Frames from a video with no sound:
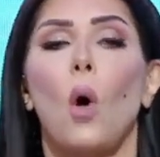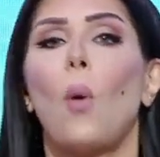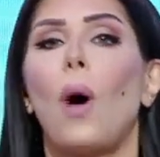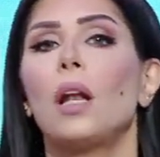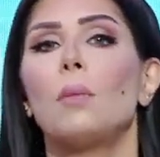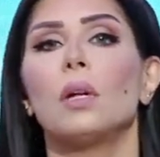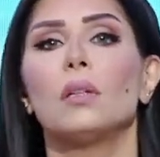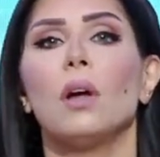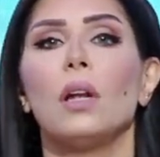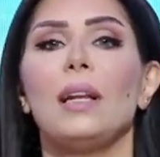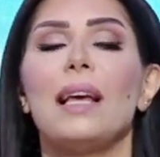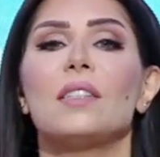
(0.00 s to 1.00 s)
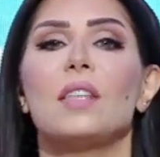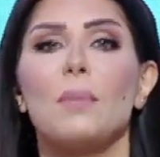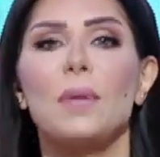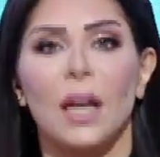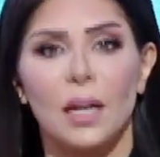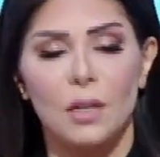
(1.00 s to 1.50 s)
وعلى مدار
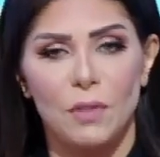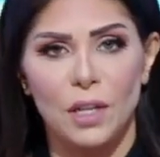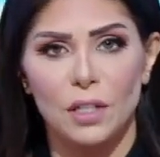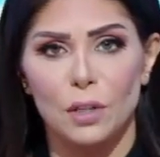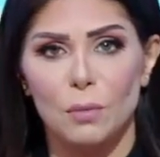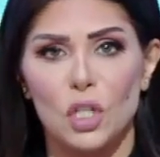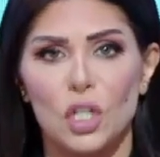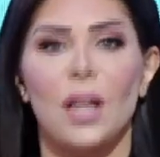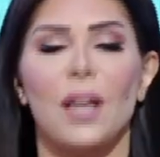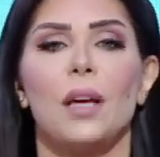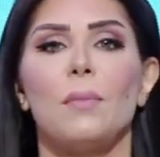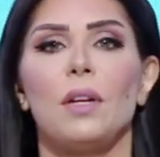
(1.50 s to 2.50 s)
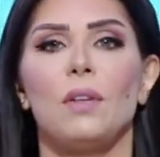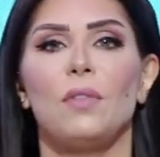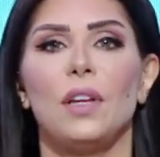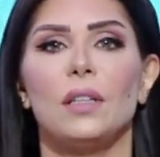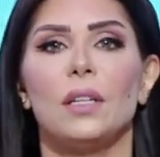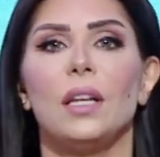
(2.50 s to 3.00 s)
الاسابيع اللي فاتت مش الايام اللي
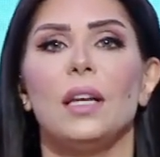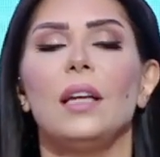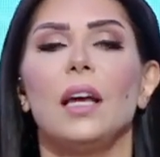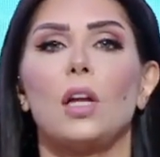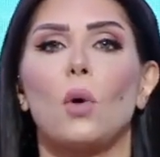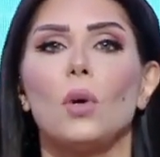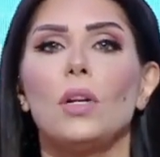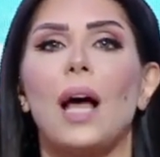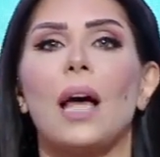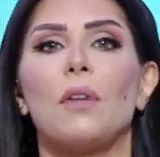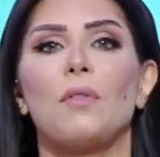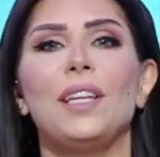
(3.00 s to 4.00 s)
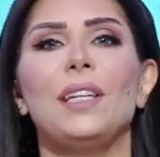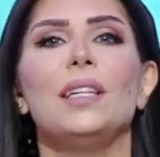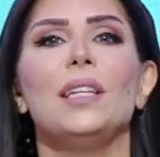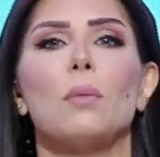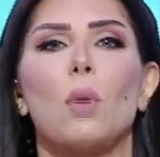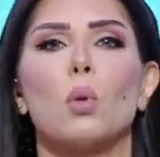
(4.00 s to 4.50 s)
فاتت لان احنا كنا عارفين
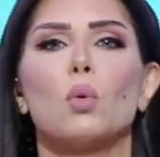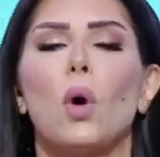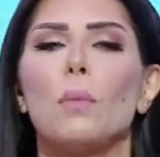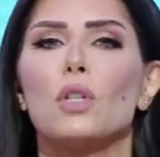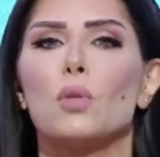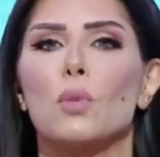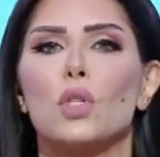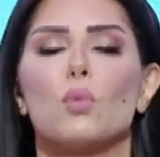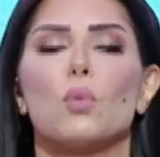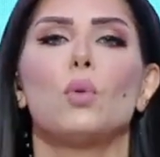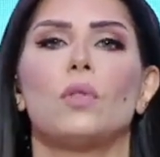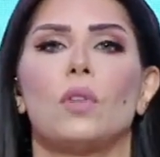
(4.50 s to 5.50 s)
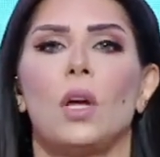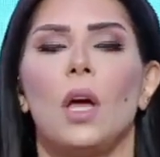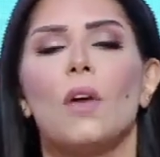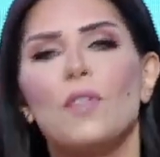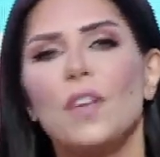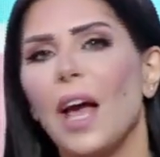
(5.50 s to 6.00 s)
ان الموضوع مش مظبوط
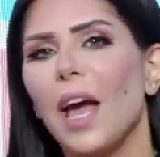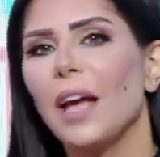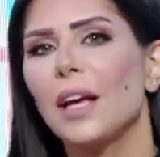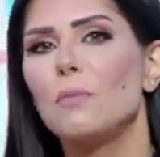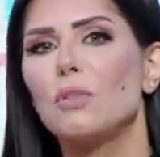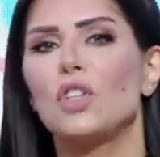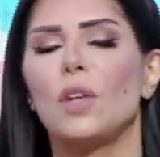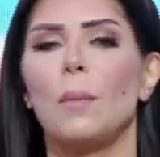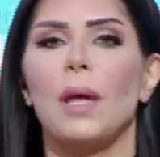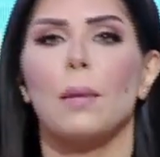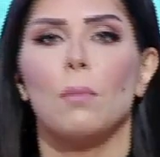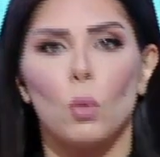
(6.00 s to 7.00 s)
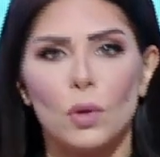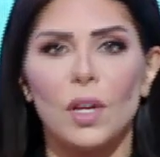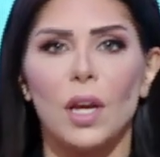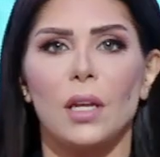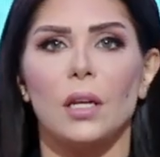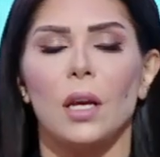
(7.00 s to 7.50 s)
في حاجه مش تمام
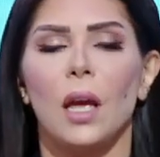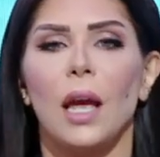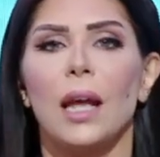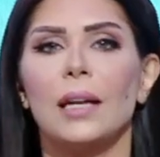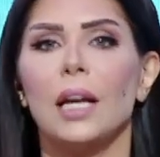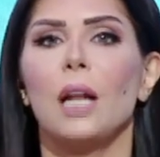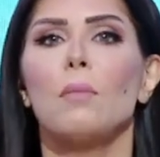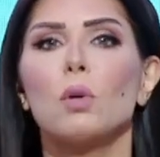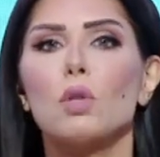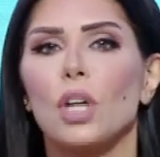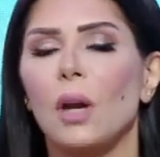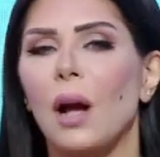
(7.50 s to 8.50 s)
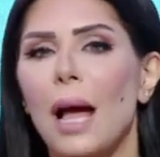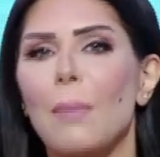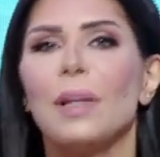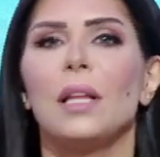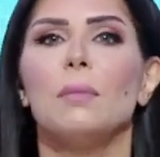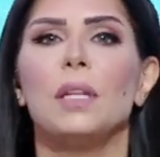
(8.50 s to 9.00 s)
وتاني الكلام ملوش علاقه
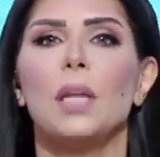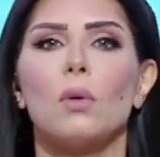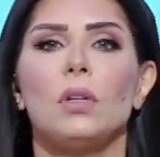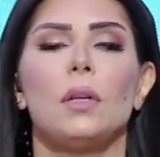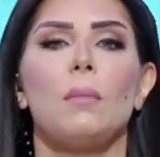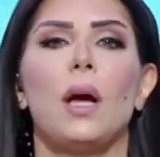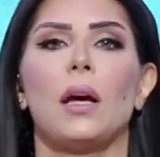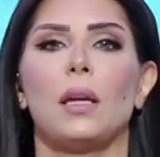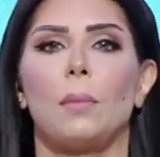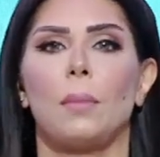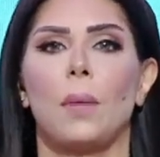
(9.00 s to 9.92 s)
ابدا بدوله المغرب